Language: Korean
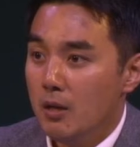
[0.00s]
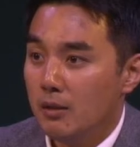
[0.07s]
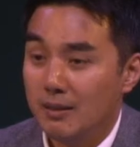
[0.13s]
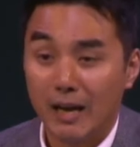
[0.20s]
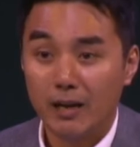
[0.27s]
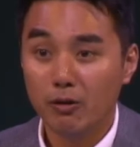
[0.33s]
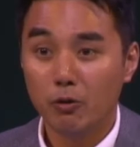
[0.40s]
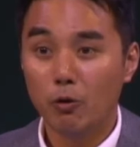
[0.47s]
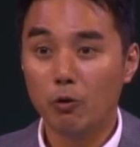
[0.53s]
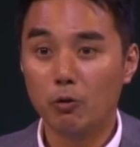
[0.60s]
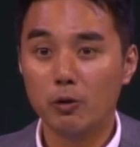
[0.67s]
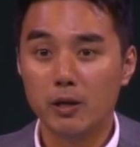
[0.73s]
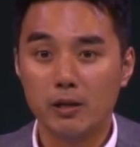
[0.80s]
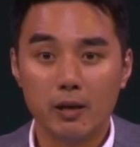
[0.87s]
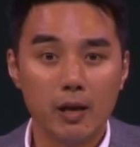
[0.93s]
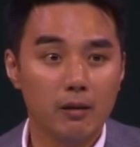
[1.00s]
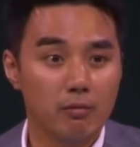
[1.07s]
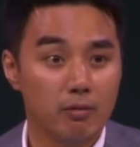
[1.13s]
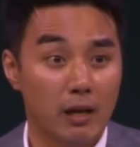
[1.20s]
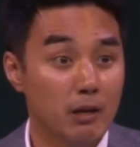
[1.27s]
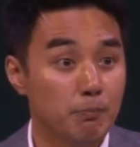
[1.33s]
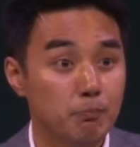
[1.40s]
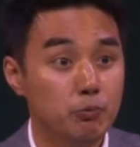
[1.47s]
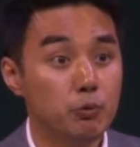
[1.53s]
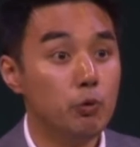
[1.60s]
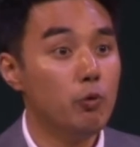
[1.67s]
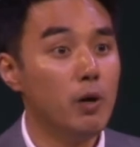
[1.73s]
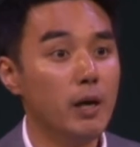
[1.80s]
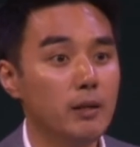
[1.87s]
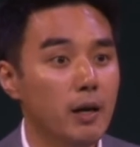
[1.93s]
다른 걸로 인해 나는
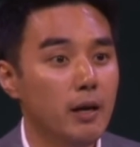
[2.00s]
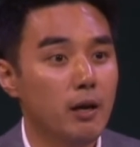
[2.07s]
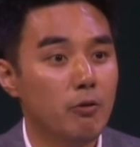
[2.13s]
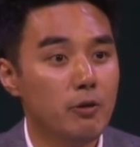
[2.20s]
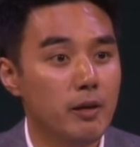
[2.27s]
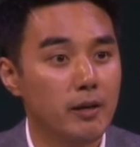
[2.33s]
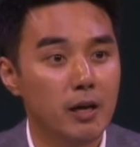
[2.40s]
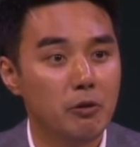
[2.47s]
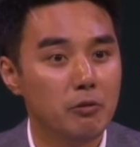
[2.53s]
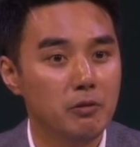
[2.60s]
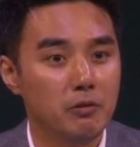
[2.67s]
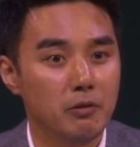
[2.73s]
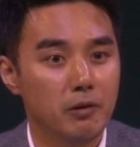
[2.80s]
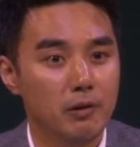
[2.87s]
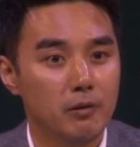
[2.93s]
부유하다라고 얘기하고 있는 거예요.